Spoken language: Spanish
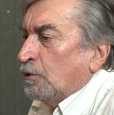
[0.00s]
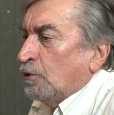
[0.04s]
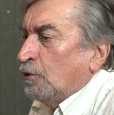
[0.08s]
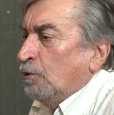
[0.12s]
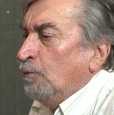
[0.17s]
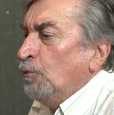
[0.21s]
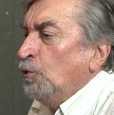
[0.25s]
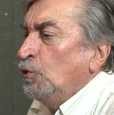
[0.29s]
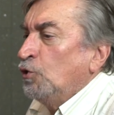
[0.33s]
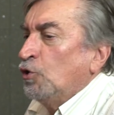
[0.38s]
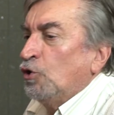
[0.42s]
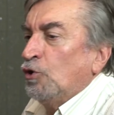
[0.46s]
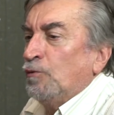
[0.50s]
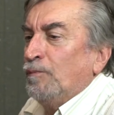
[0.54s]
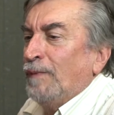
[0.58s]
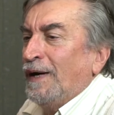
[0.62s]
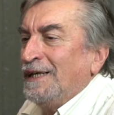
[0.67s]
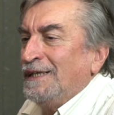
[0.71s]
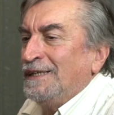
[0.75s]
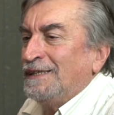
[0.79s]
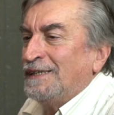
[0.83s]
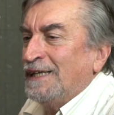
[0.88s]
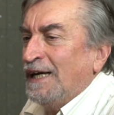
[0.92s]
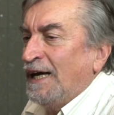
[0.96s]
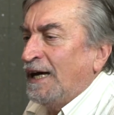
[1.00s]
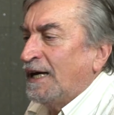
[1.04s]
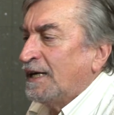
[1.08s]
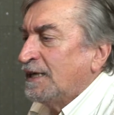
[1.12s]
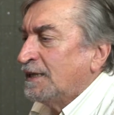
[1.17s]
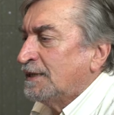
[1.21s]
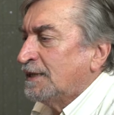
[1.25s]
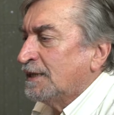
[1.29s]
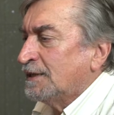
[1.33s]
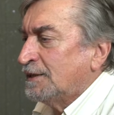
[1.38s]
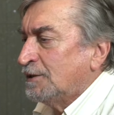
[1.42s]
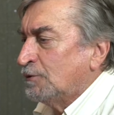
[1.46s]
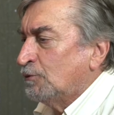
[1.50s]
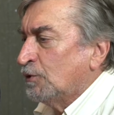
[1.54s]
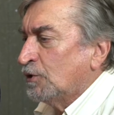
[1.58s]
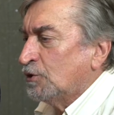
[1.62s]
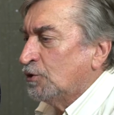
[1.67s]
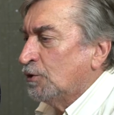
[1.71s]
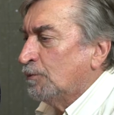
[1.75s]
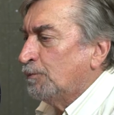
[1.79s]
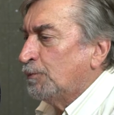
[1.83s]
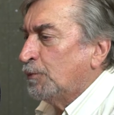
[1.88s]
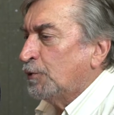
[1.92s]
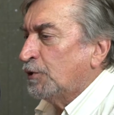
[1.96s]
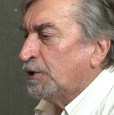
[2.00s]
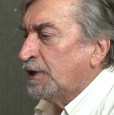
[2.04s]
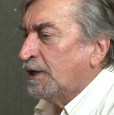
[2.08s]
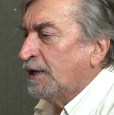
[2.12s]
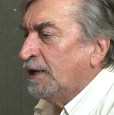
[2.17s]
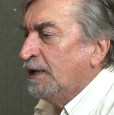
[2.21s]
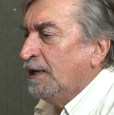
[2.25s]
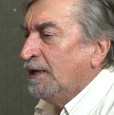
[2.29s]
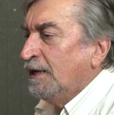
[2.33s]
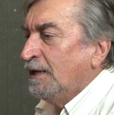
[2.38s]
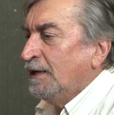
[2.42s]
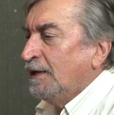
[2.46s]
cómo normalizar esta situación, porque